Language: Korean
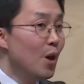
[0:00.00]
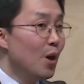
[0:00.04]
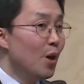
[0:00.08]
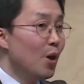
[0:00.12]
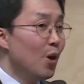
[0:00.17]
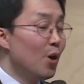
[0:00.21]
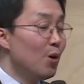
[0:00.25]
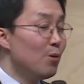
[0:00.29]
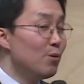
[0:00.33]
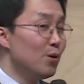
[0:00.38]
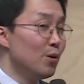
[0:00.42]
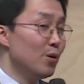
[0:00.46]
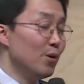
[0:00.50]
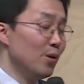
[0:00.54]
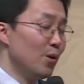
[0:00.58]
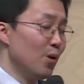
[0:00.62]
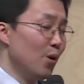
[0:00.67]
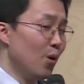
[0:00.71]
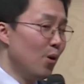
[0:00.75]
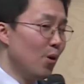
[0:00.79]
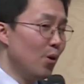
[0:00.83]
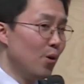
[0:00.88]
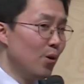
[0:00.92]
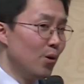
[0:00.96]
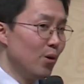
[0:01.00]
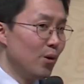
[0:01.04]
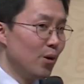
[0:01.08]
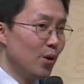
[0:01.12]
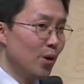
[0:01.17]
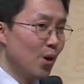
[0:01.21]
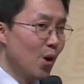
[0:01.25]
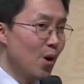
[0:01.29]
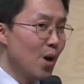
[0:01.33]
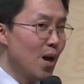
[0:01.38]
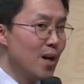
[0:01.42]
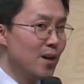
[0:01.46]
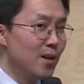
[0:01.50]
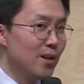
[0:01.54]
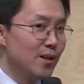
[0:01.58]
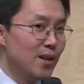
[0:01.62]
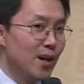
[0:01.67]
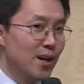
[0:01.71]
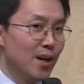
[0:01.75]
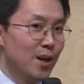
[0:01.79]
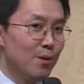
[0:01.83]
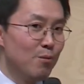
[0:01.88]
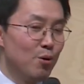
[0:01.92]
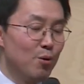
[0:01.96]
여러분 어
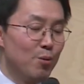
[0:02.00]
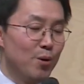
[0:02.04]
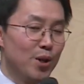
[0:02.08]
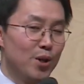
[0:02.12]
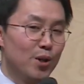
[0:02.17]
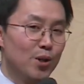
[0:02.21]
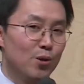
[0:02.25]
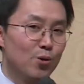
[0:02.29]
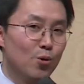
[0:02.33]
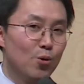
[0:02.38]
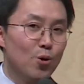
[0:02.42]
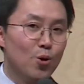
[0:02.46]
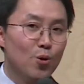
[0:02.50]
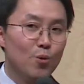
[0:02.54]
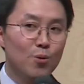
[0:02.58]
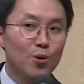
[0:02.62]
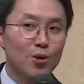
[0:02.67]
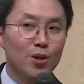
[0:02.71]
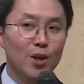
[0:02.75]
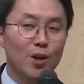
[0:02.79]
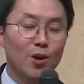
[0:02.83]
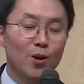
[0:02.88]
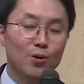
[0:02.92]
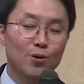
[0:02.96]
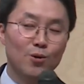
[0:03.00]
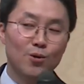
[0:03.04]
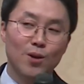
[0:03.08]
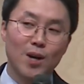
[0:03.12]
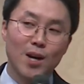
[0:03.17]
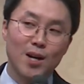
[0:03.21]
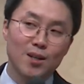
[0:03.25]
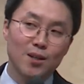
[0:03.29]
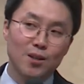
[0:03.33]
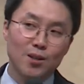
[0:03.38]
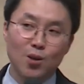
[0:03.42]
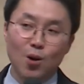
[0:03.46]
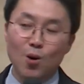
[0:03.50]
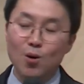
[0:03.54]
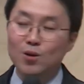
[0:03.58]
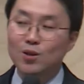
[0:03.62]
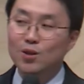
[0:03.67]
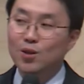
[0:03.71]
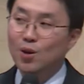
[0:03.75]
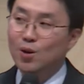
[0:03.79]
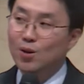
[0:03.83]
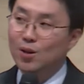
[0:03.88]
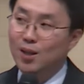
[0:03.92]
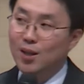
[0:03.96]
열왕기상에 보면요 솔로몬이 건축하는
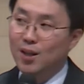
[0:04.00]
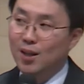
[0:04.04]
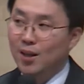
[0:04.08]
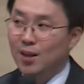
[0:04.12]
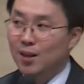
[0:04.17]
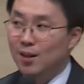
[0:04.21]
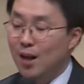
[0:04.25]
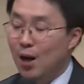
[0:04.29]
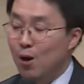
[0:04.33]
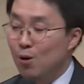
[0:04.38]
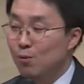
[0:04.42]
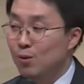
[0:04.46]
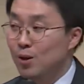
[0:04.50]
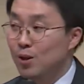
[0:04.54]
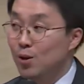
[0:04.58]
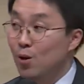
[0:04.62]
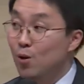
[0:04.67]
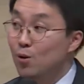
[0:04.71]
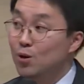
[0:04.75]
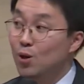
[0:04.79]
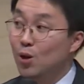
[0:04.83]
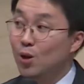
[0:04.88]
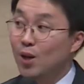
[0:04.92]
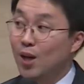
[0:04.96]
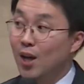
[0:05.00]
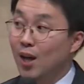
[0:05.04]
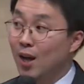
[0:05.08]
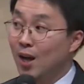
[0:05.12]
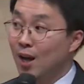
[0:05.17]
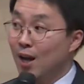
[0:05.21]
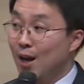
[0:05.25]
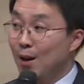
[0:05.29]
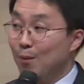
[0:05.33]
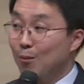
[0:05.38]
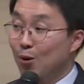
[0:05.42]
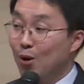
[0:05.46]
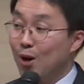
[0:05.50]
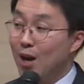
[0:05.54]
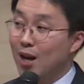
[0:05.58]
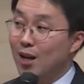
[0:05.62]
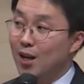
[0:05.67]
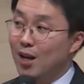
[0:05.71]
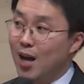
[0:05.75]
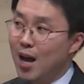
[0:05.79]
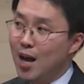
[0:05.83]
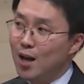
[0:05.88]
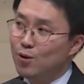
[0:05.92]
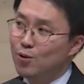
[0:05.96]
성전이 나옵니다. 성전의
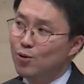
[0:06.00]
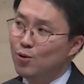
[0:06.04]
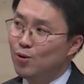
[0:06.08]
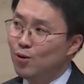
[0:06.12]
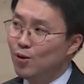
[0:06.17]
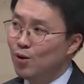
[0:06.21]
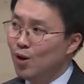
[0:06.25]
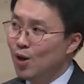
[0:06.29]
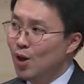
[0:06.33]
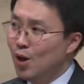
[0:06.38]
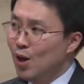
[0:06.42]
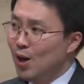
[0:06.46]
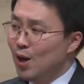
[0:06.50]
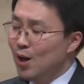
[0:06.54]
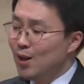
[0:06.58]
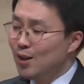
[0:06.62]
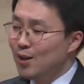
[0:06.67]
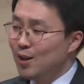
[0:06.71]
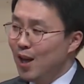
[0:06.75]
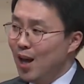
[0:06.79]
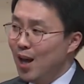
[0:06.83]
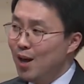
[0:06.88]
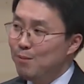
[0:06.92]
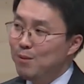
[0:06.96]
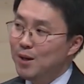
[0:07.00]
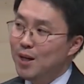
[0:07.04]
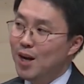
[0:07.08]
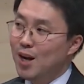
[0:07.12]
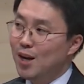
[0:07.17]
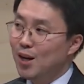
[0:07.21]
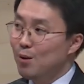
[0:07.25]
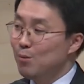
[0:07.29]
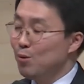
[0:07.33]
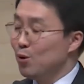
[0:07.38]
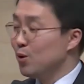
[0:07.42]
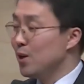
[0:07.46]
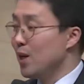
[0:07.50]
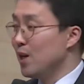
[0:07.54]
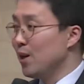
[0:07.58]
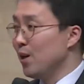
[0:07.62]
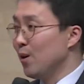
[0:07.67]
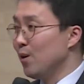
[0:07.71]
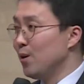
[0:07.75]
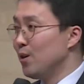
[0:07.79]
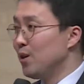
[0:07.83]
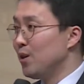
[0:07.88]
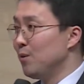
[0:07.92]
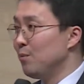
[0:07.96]
모양이 아주 세밀하게
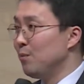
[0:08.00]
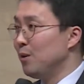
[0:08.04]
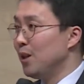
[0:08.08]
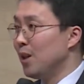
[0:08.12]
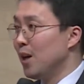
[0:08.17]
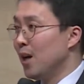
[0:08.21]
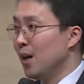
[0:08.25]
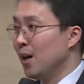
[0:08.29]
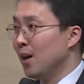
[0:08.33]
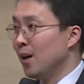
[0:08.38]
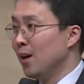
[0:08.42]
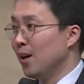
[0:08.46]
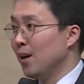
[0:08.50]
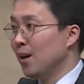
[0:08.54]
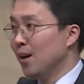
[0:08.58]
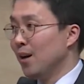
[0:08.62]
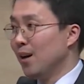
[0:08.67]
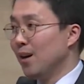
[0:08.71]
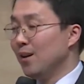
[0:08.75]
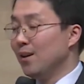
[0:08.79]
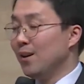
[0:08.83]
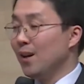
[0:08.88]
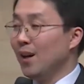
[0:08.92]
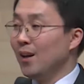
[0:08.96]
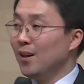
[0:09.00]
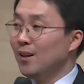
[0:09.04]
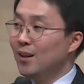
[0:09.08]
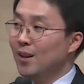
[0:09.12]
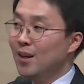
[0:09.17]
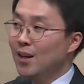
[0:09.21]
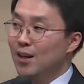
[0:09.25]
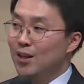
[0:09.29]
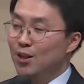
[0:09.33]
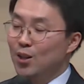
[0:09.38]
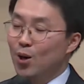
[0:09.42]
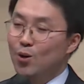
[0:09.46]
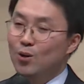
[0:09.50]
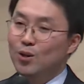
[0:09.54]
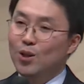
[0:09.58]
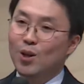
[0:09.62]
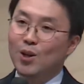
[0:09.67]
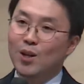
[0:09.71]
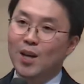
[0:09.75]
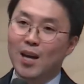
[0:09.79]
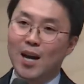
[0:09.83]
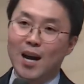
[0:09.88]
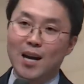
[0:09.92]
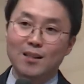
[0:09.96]
묘사되어 있습니다. 근데 이
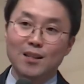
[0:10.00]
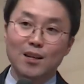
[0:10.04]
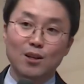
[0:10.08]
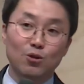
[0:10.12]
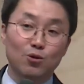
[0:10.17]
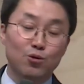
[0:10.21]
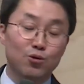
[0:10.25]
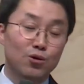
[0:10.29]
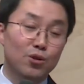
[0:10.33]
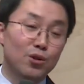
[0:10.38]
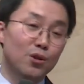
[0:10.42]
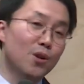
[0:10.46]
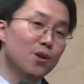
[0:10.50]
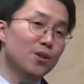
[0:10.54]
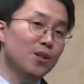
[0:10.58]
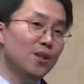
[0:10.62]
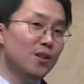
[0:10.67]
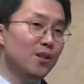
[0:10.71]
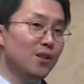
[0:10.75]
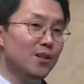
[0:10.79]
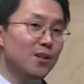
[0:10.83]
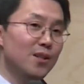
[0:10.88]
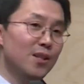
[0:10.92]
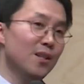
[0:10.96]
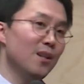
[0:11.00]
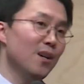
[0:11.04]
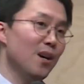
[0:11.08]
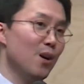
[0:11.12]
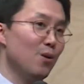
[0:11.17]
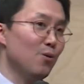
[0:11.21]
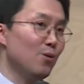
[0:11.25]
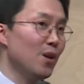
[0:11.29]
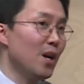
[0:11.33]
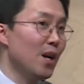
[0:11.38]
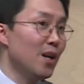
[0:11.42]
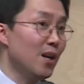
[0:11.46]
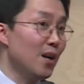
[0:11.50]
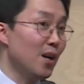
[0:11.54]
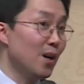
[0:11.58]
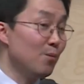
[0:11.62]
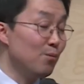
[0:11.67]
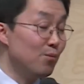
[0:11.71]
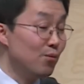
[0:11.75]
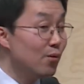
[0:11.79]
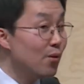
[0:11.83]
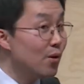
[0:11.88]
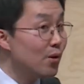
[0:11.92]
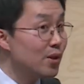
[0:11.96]
성전의 가장 두드러진 특징 가운데 하나가
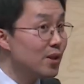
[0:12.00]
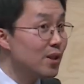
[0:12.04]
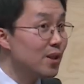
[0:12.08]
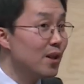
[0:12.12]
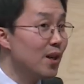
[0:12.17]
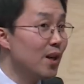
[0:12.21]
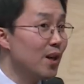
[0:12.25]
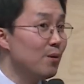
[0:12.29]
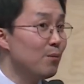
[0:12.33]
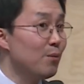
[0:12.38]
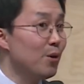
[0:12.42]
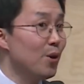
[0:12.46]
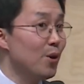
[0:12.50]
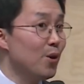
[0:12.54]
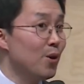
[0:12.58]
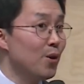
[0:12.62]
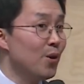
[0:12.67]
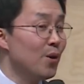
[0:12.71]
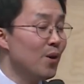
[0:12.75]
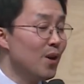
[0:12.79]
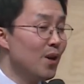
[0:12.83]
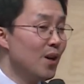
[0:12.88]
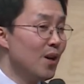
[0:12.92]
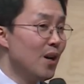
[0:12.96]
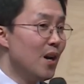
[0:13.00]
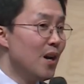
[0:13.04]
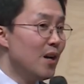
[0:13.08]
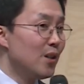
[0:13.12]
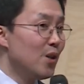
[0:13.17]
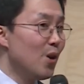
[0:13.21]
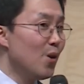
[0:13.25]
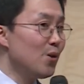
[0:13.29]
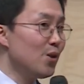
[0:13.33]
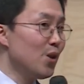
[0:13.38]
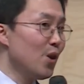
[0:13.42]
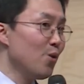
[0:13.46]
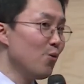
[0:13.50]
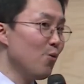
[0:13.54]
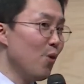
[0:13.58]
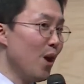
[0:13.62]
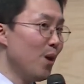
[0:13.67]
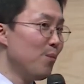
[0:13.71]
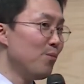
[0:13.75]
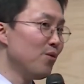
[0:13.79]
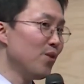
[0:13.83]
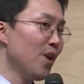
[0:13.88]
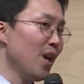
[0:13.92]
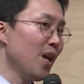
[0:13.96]
무엇이냐면 성전
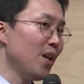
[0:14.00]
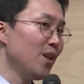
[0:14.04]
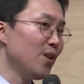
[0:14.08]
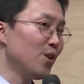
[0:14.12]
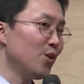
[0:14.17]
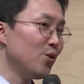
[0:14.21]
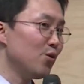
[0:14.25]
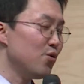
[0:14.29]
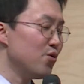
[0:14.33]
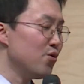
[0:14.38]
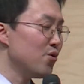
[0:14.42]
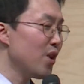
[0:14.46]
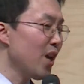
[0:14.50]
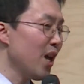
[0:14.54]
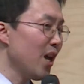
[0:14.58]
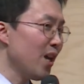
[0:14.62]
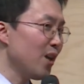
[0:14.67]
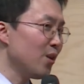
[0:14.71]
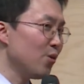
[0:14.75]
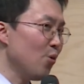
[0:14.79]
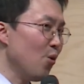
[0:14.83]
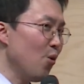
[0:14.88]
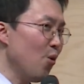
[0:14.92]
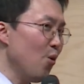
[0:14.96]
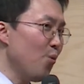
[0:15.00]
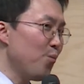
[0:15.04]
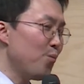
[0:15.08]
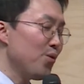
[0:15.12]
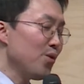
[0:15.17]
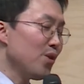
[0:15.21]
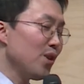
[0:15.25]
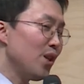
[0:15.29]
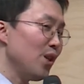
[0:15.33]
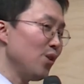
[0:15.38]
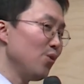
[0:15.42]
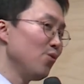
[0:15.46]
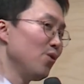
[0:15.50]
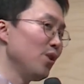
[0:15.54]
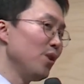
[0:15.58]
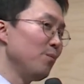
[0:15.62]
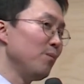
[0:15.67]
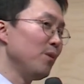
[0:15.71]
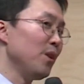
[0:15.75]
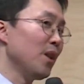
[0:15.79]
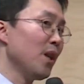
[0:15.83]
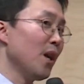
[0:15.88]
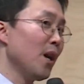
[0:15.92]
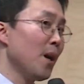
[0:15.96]
외부에 있는 두 개의 높은
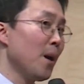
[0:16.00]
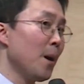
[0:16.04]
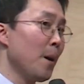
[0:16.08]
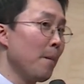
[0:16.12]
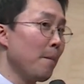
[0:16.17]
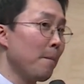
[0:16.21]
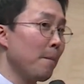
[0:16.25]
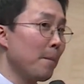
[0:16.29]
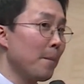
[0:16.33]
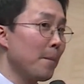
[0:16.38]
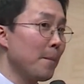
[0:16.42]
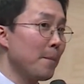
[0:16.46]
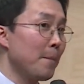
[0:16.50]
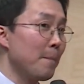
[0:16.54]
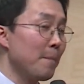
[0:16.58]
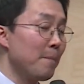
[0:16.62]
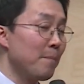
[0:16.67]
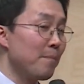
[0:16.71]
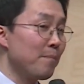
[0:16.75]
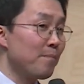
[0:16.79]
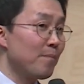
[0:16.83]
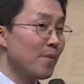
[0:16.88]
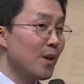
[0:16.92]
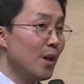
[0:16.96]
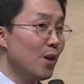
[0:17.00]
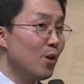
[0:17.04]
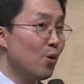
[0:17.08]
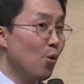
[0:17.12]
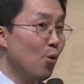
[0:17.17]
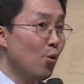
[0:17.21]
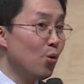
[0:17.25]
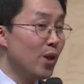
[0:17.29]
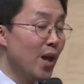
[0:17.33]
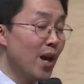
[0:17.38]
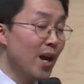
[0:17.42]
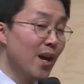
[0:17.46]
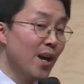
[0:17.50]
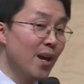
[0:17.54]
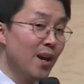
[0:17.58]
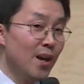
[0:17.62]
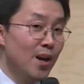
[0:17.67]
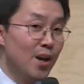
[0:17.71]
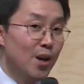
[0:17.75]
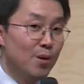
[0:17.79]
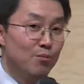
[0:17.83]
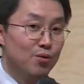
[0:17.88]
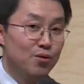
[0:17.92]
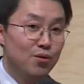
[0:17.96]
기둥입니다. 고대
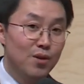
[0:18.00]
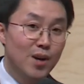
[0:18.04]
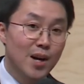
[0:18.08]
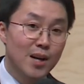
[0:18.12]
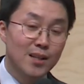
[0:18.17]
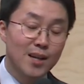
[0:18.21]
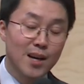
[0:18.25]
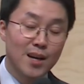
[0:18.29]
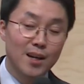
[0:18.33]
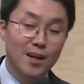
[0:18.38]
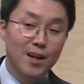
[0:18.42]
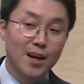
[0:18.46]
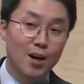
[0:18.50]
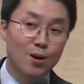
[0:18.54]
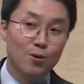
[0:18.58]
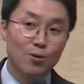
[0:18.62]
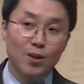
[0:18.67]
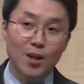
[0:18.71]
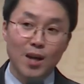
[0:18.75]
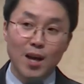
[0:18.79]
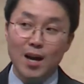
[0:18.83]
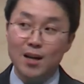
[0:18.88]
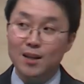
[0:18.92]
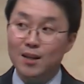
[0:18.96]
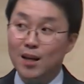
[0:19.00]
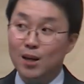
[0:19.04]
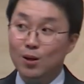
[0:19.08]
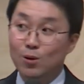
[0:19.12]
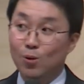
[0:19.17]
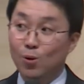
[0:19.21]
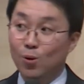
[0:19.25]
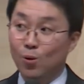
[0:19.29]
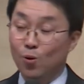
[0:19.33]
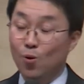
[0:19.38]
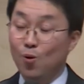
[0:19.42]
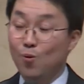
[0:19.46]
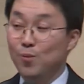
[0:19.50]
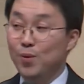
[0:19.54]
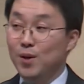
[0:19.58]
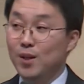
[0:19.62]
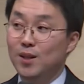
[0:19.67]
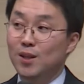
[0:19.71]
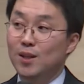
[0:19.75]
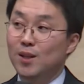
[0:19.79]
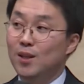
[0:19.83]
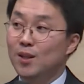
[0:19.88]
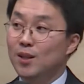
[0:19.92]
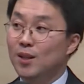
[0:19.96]
불가사의 가운데 하나로
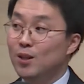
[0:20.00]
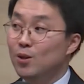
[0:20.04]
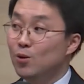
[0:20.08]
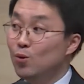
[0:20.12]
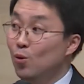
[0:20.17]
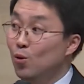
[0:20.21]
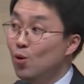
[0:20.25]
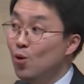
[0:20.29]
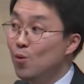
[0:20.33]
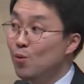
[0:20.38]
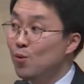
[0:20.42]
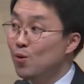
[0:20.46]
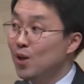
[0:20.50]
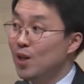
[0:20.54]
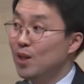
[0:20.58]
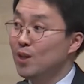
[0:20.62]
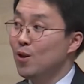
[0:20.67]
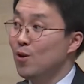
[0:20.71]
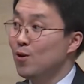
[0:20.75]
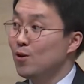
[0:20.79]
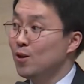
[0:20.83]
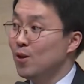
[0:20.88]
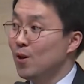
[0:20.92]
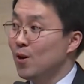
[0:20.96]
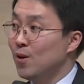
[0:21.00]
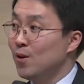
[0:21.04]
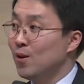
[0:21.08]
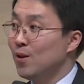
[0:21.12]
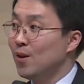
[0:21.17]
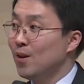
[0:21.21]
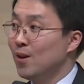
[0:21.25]
꼽히는 이 솔로몬의 성전.